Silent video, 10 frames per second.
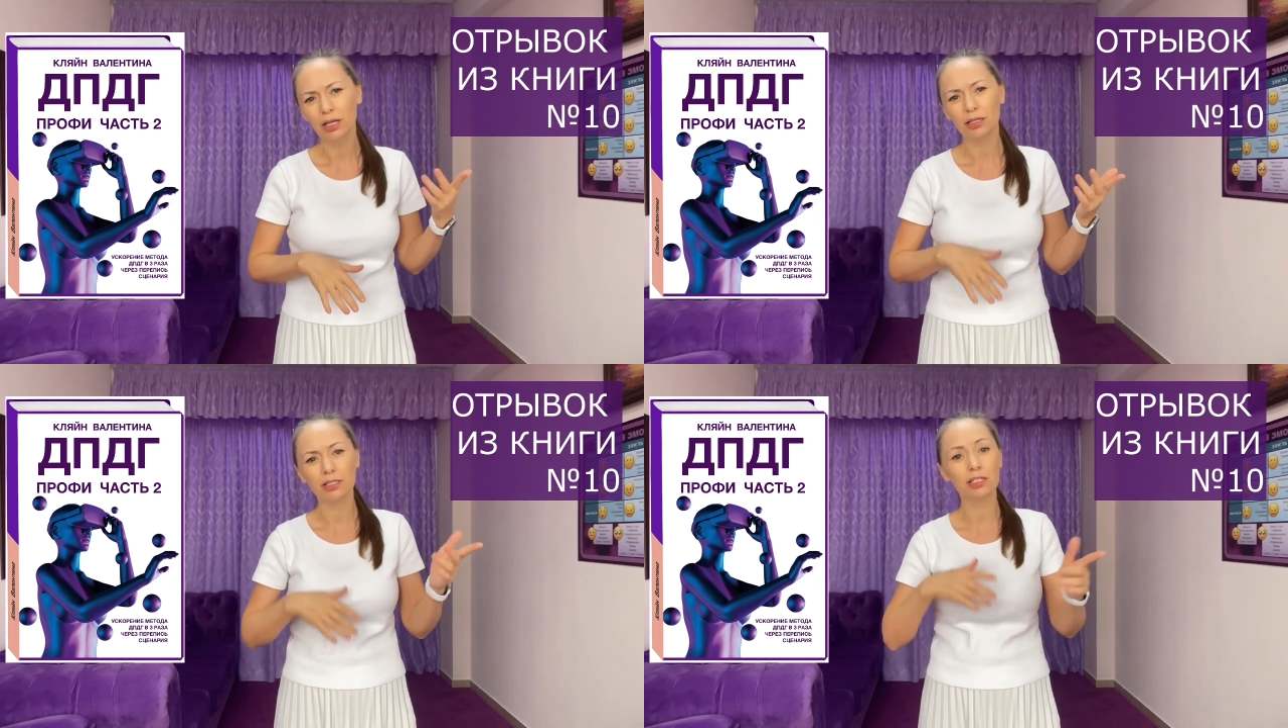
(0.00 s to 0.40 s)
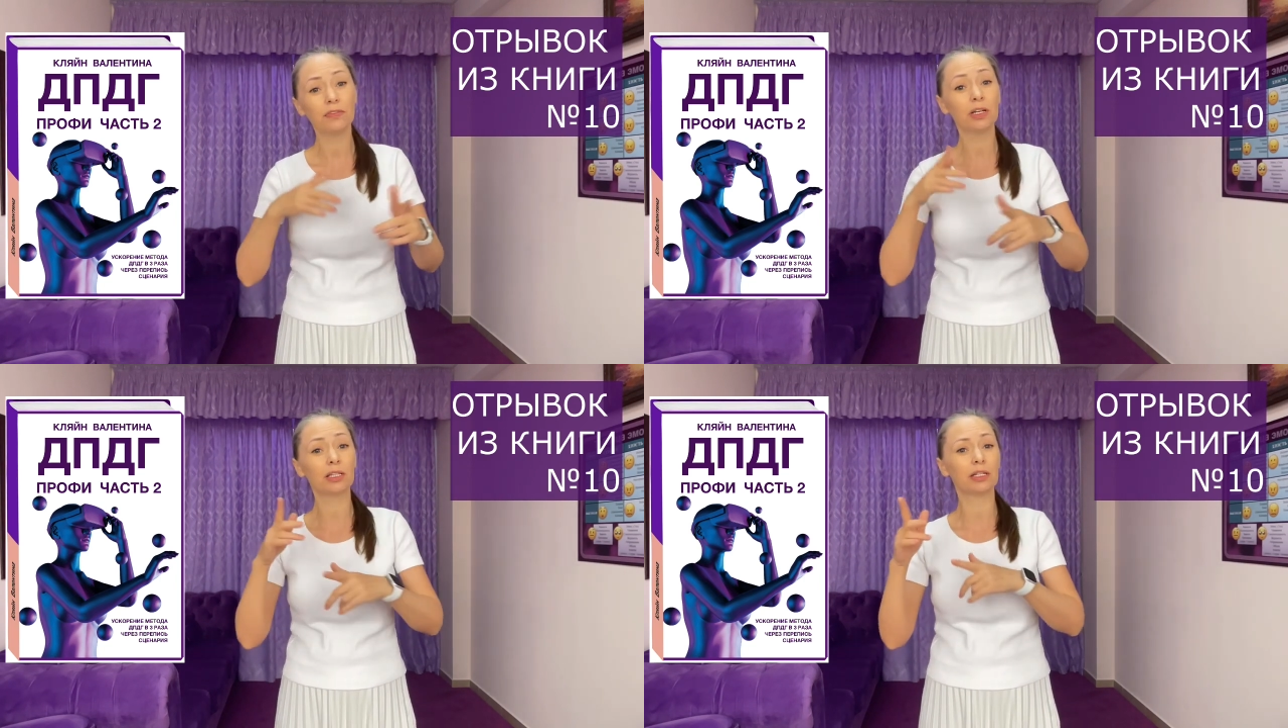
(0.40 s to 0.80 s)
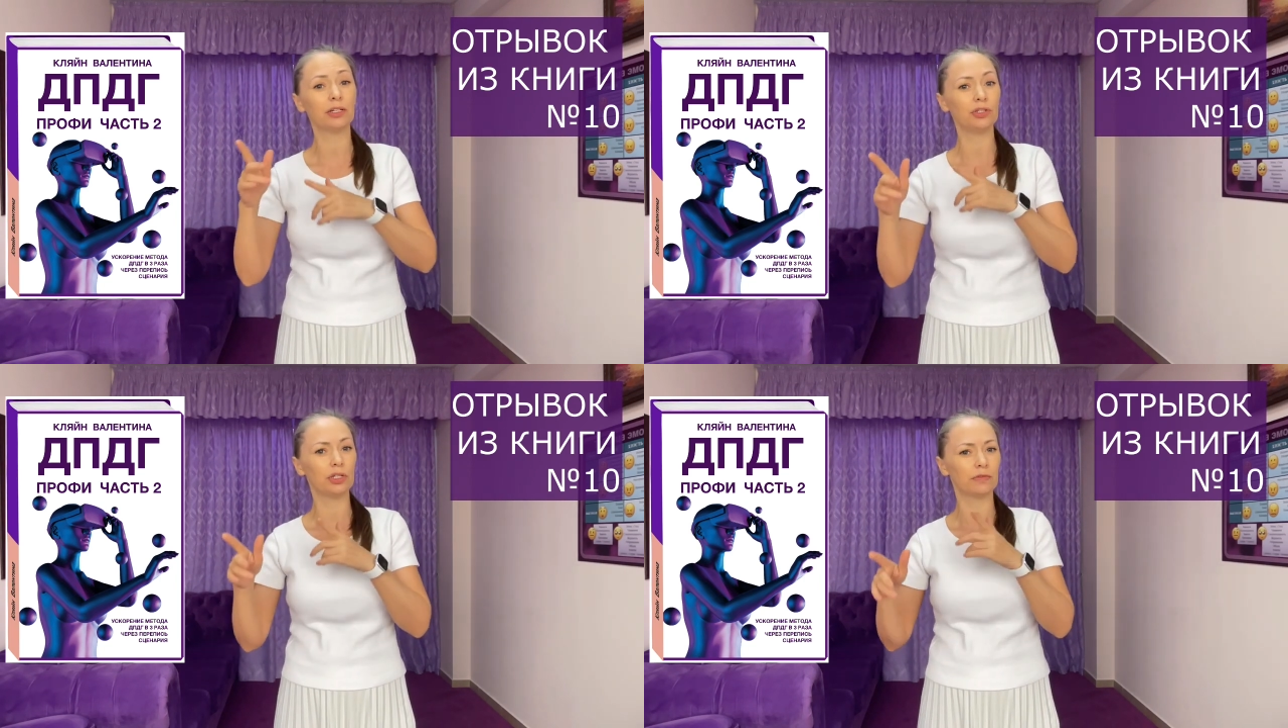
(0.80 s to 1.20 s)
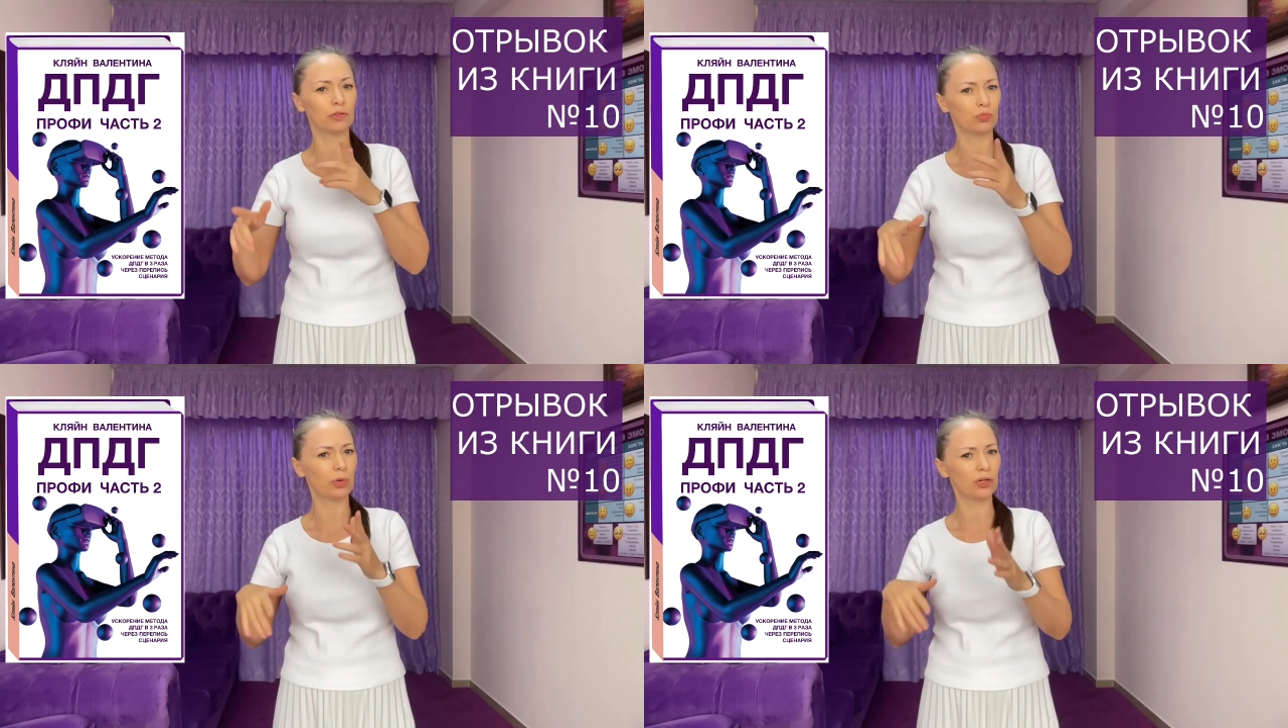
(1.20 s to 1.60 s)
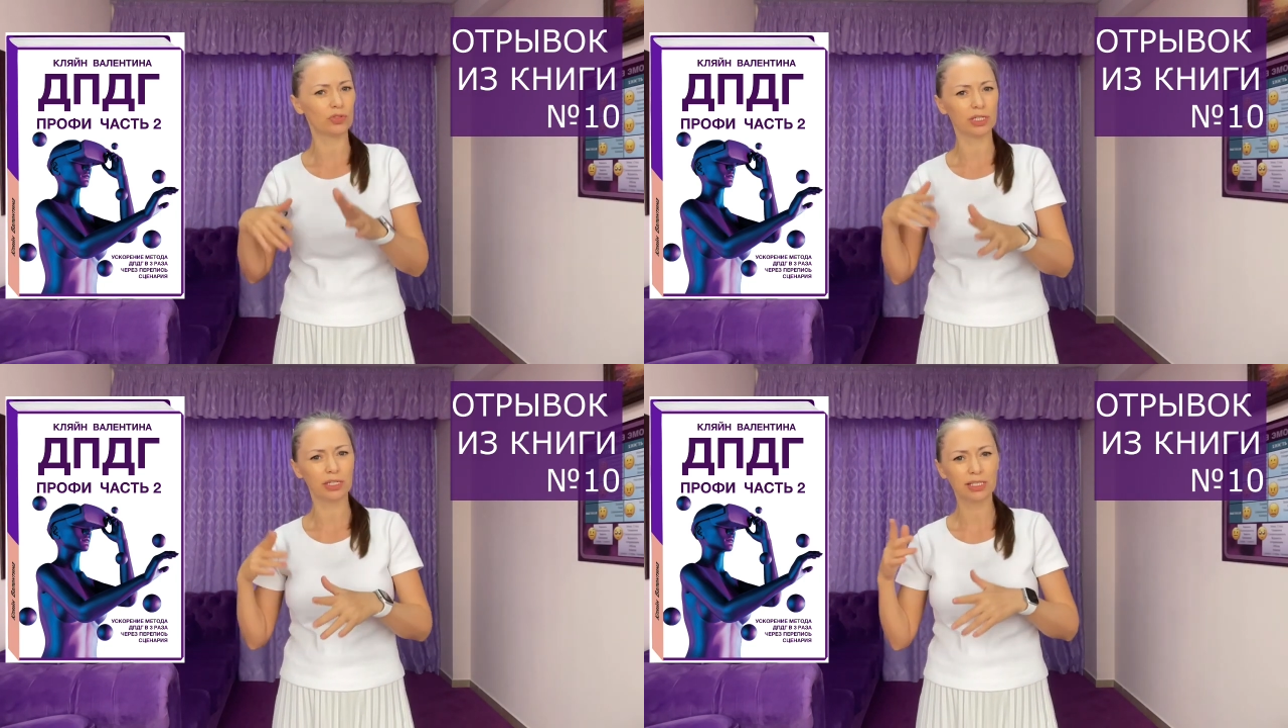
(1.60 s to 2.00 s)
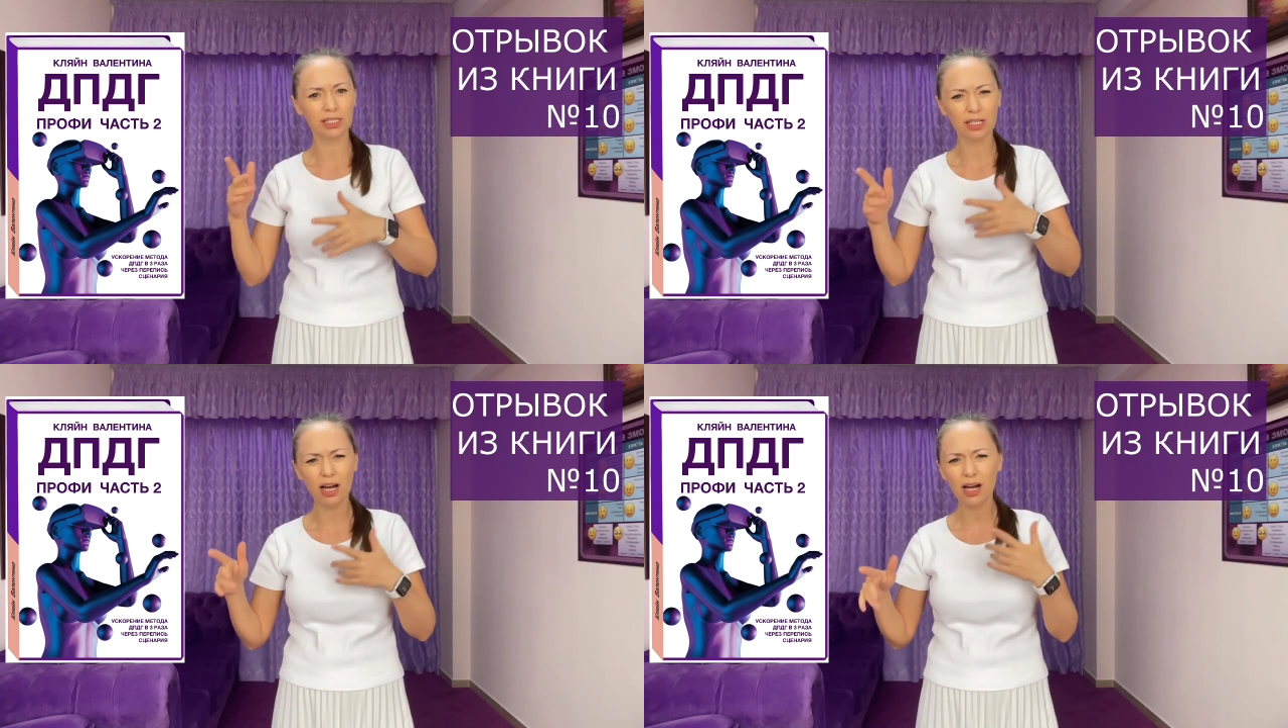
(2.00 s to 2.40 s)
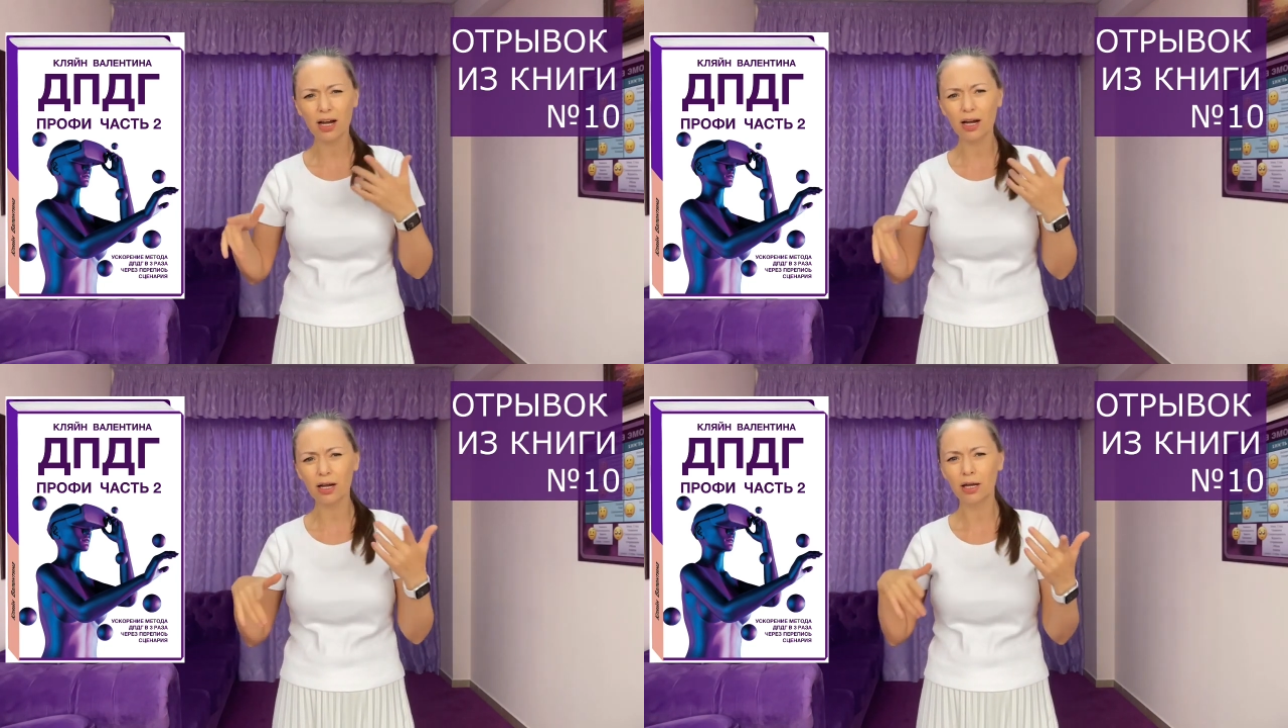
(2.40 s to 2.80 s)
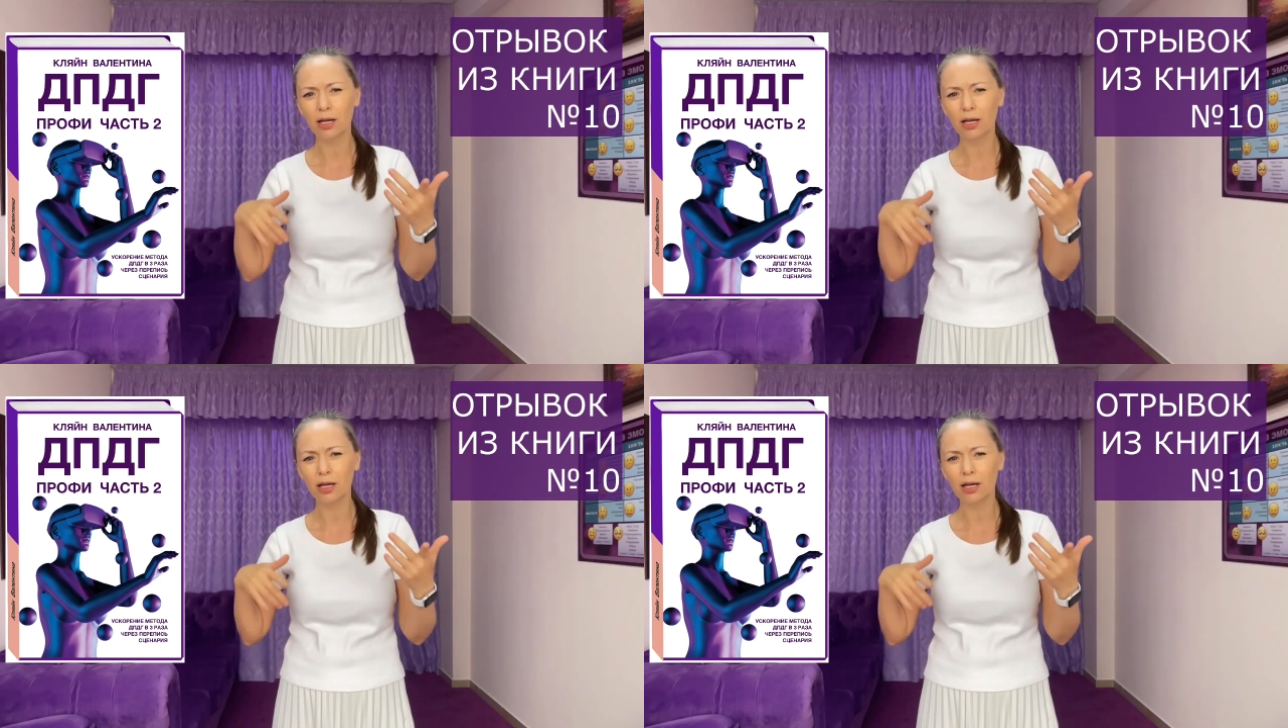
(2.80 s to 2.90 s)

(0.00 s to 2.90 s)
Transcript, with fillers: для деревянных линеек вырубаются леса.